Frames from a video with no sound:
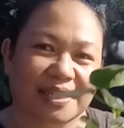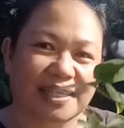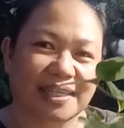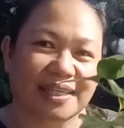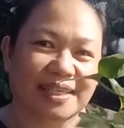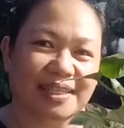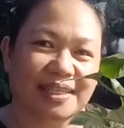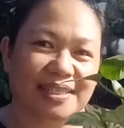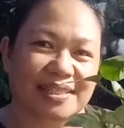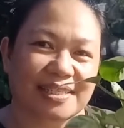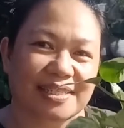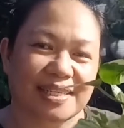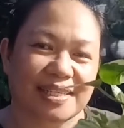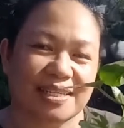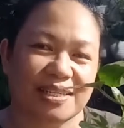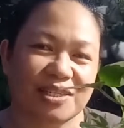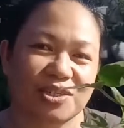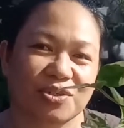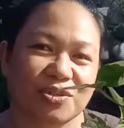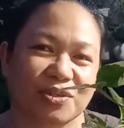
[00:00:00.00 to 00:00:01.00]
Ayan, si
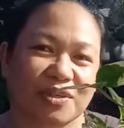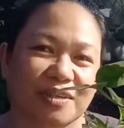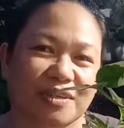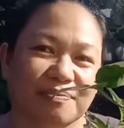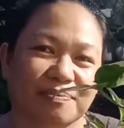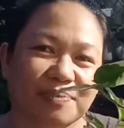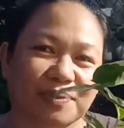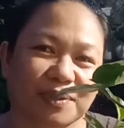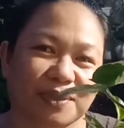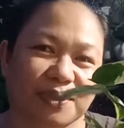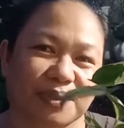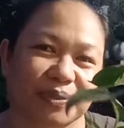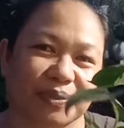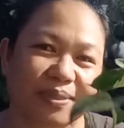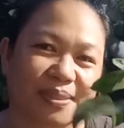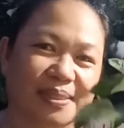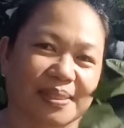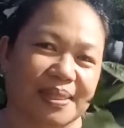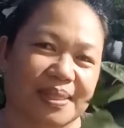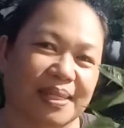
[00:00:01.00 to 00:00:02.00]
Enjoy
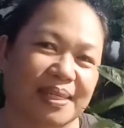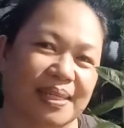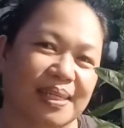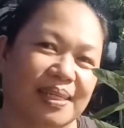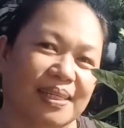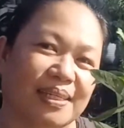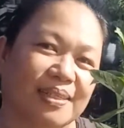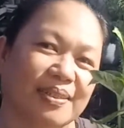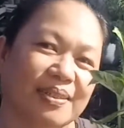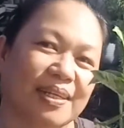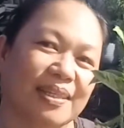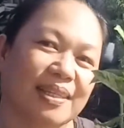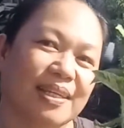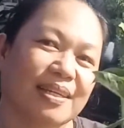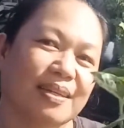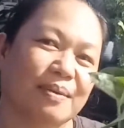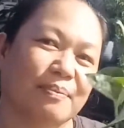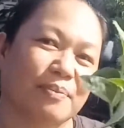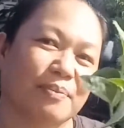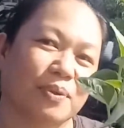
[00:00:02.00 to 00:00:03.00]
Photos. Ayan, yung ating
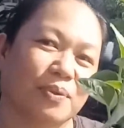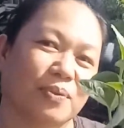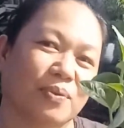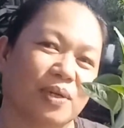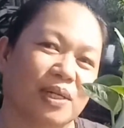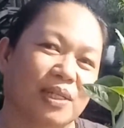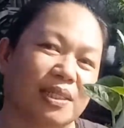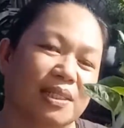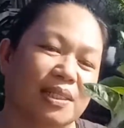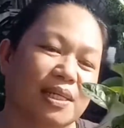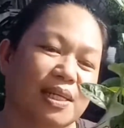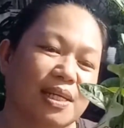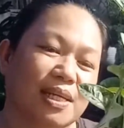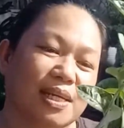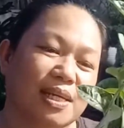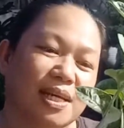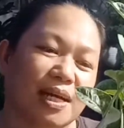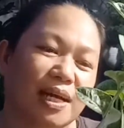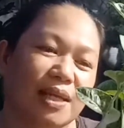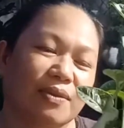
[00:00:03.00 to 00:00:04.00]
number one
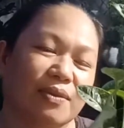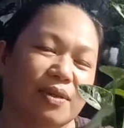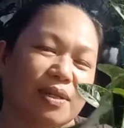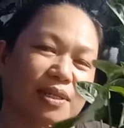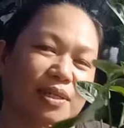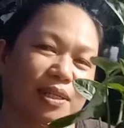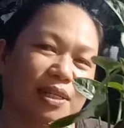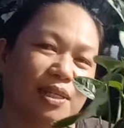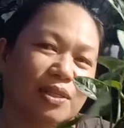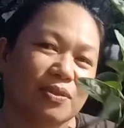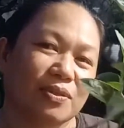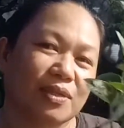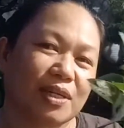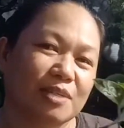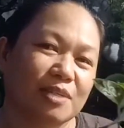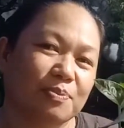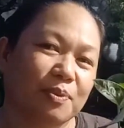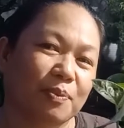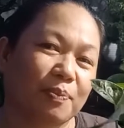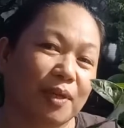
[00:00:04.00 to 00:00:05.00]
ano lang din ito guys,
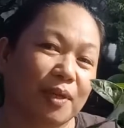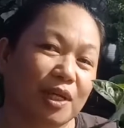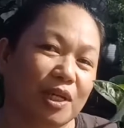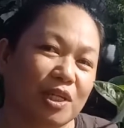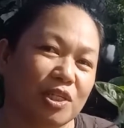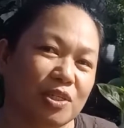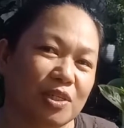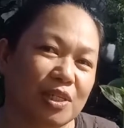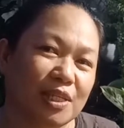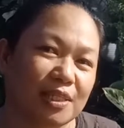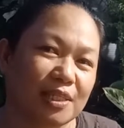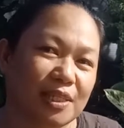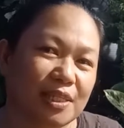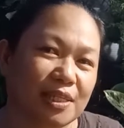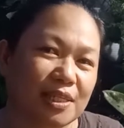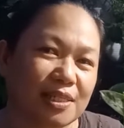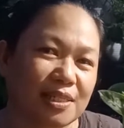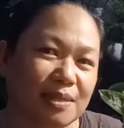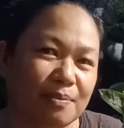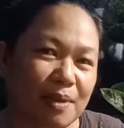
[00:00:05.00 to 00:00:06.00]
propagation lang din
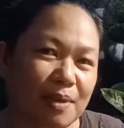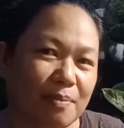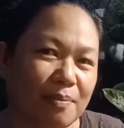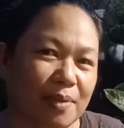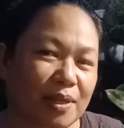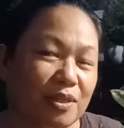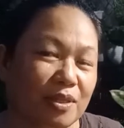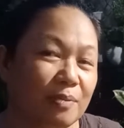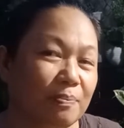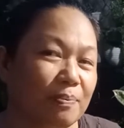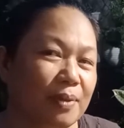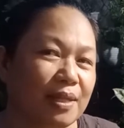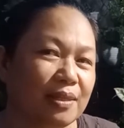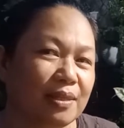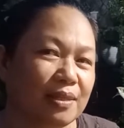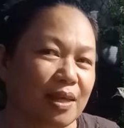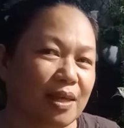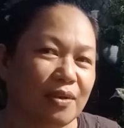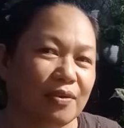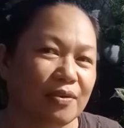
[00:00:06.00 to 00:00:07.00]
kasi may mother plant
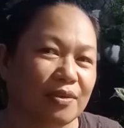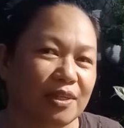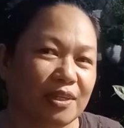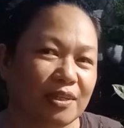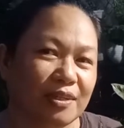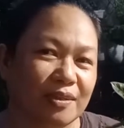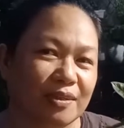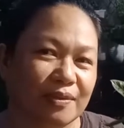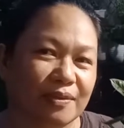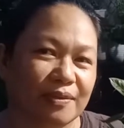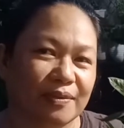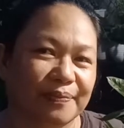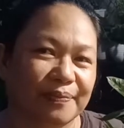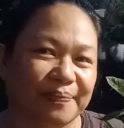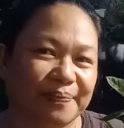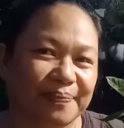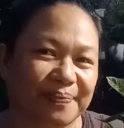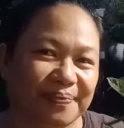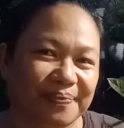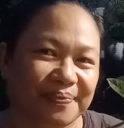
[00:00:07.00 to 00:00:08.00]
na ako nito.
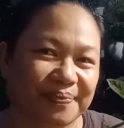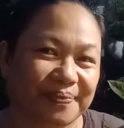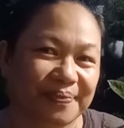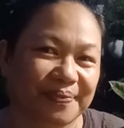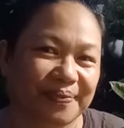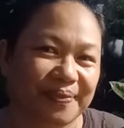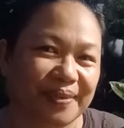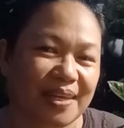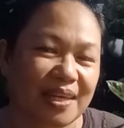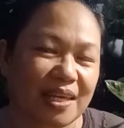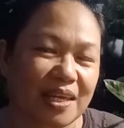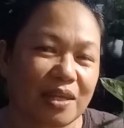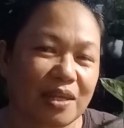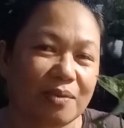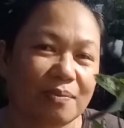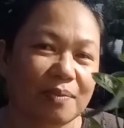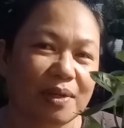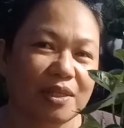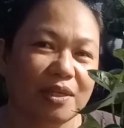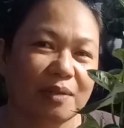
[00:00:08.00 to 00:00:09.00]
Yung
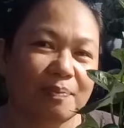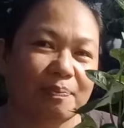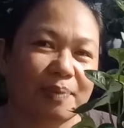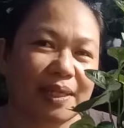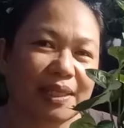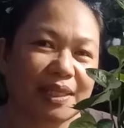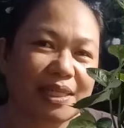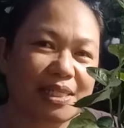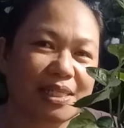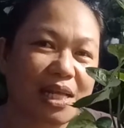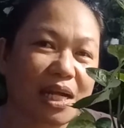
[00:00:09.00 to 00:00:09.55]
mother plant is